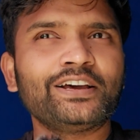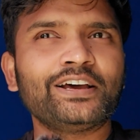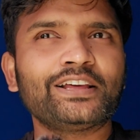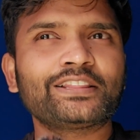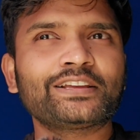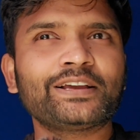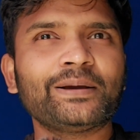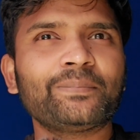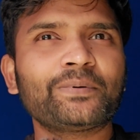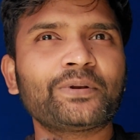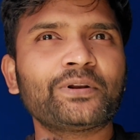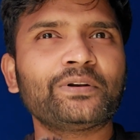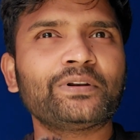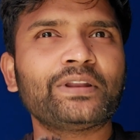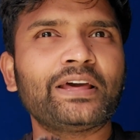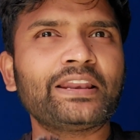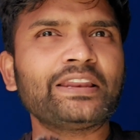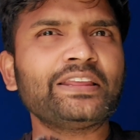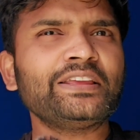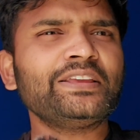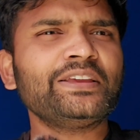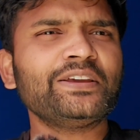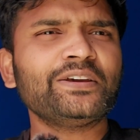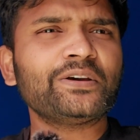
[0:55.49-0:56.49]
அதுக்கப்புறம்
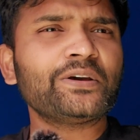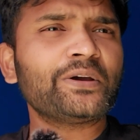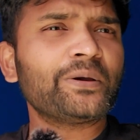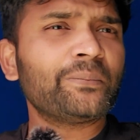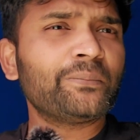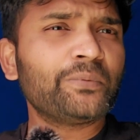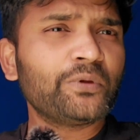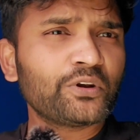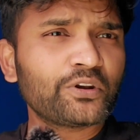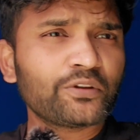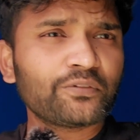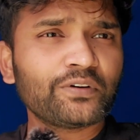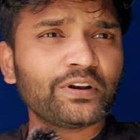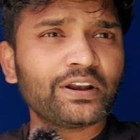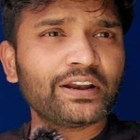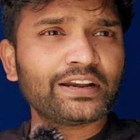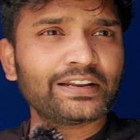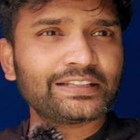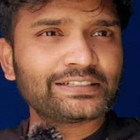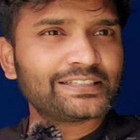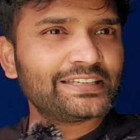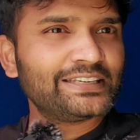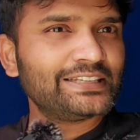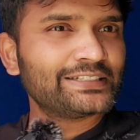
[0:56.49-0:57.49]
நிறைய
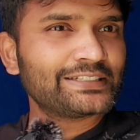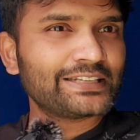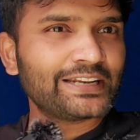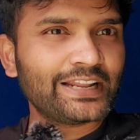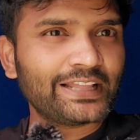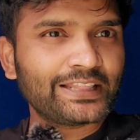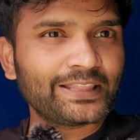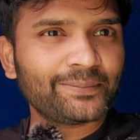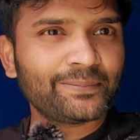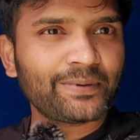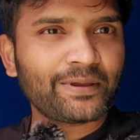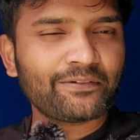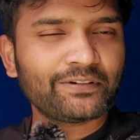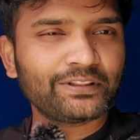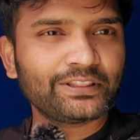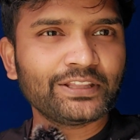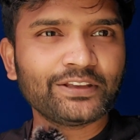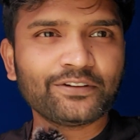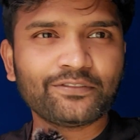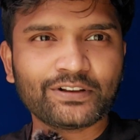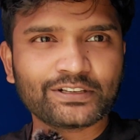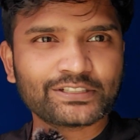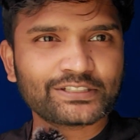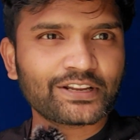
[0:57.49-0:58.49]
பியூட்டிஃபுல்லான சீன்ஸ் எல்லாத்தையுமே
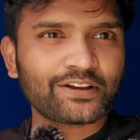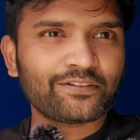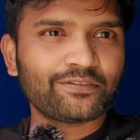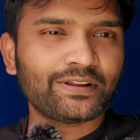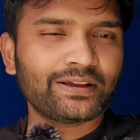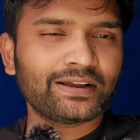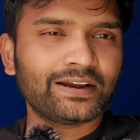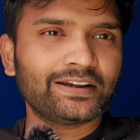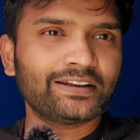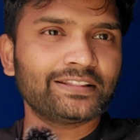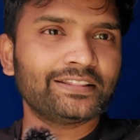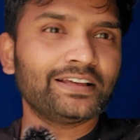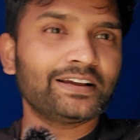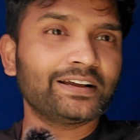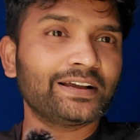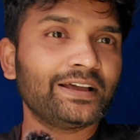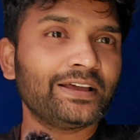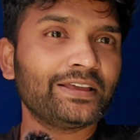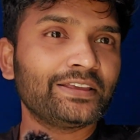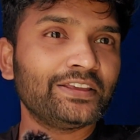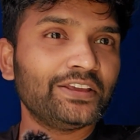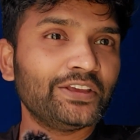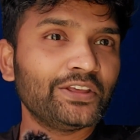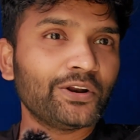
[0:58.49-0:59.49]
வந்து ஃபஸ்ட் ஹாஃபில்
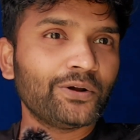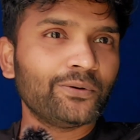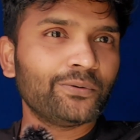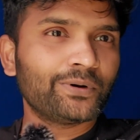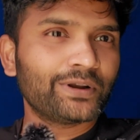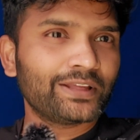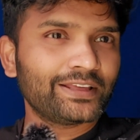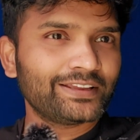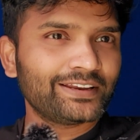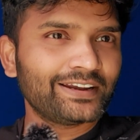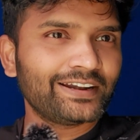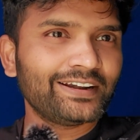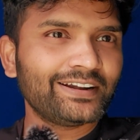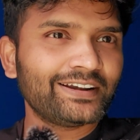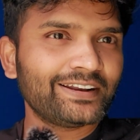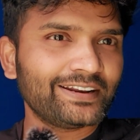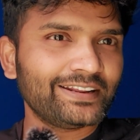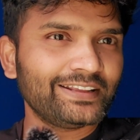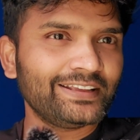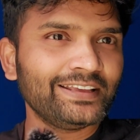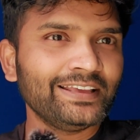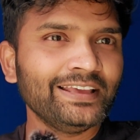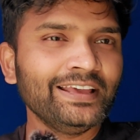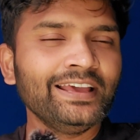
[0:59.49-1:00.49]
காட்டியிருந்தாங்க ஹீரோவோட
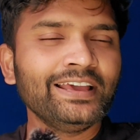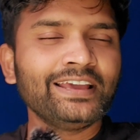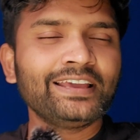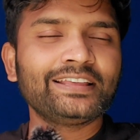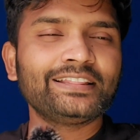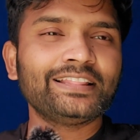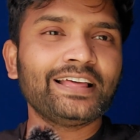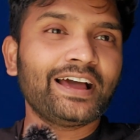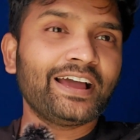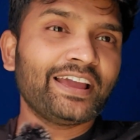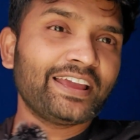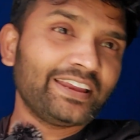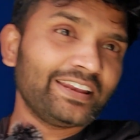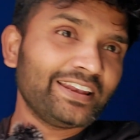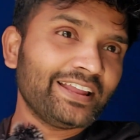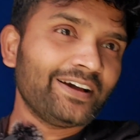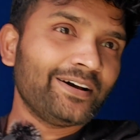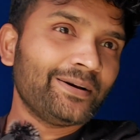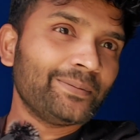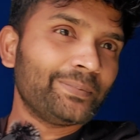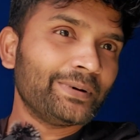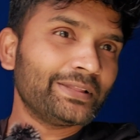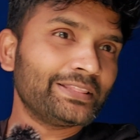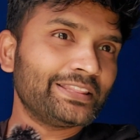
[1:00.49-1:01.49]
என்ட்ரி இந்த
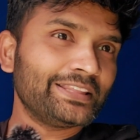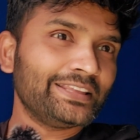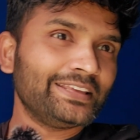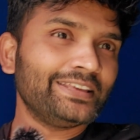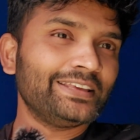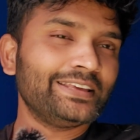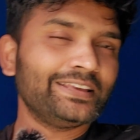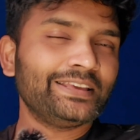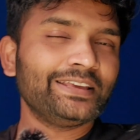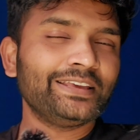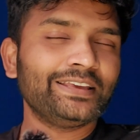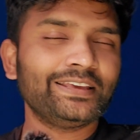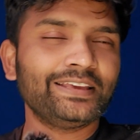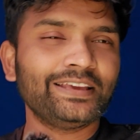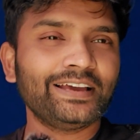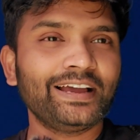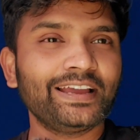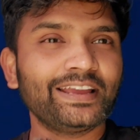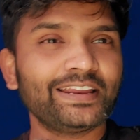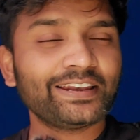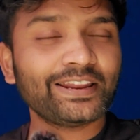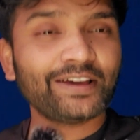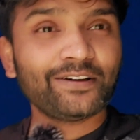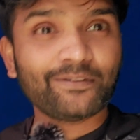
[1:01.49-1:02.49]
ஐநாவை பற்றி
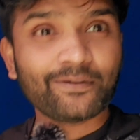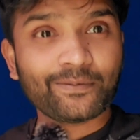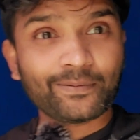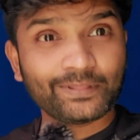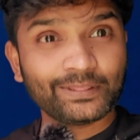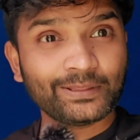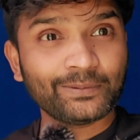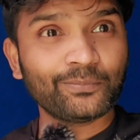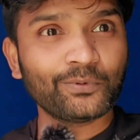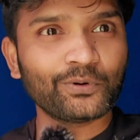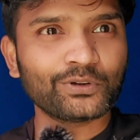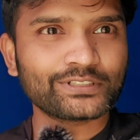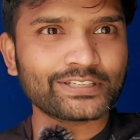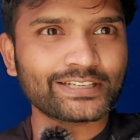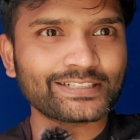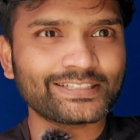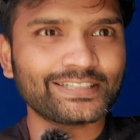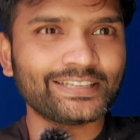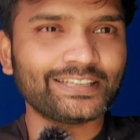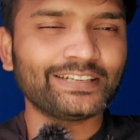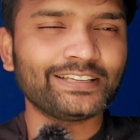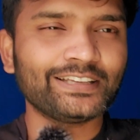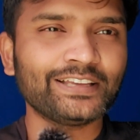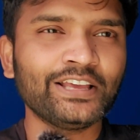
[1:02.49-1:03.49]
ஐனாவை வந்து பிடிச்ச
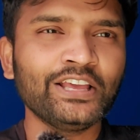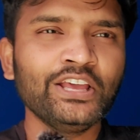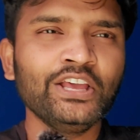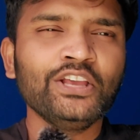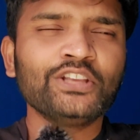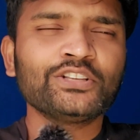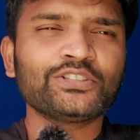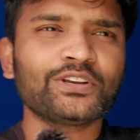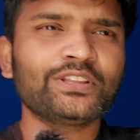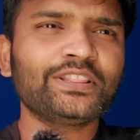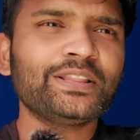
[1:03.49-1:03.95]
சீனு ஸோ